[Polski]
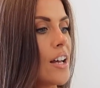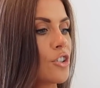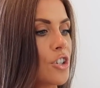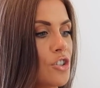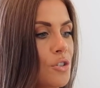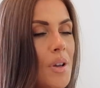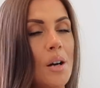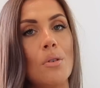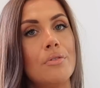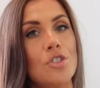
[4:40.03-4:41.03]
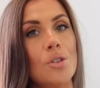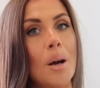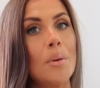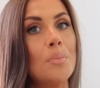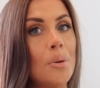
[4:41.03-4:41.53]
że śmiało
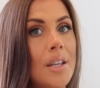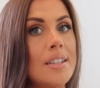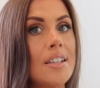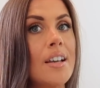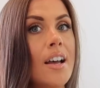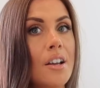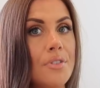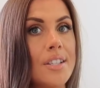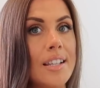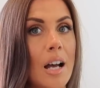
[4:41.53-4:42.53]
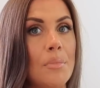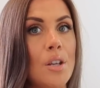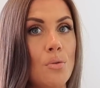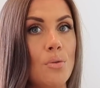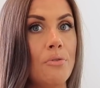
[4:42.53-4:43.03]
wytrzymamy pomiędzy
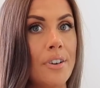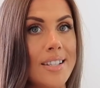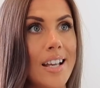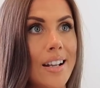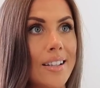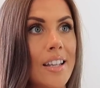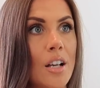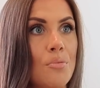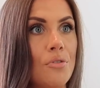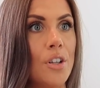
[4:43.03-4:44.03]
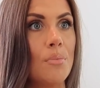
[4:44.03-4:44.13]
wizytami u fryzjera tak jak mówię,